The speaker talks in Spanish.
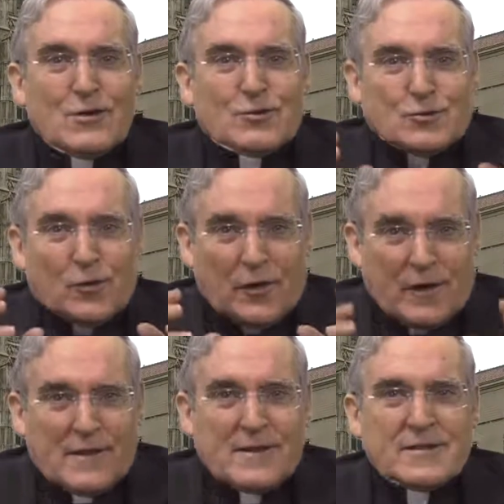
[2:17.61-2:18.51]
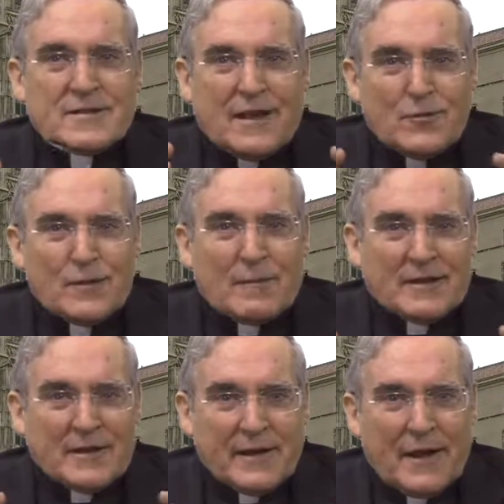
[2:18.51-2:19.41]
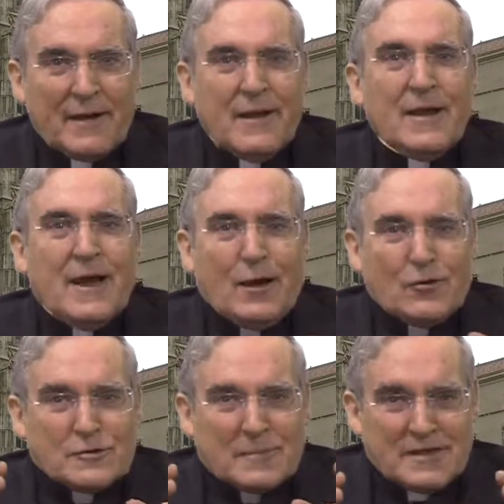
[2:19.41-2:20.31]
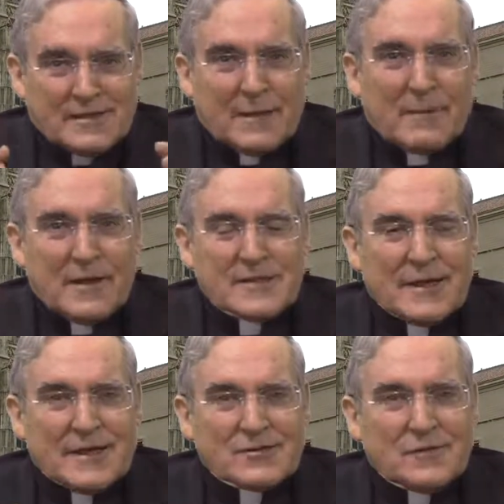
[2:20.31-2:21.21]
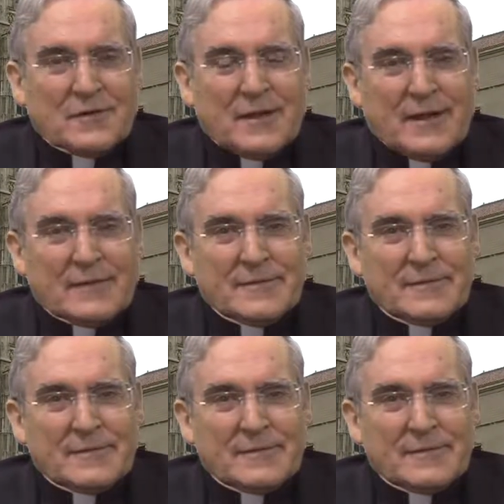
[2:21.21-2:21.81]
sus redes de ayuda material a los más débiles de la sociedad.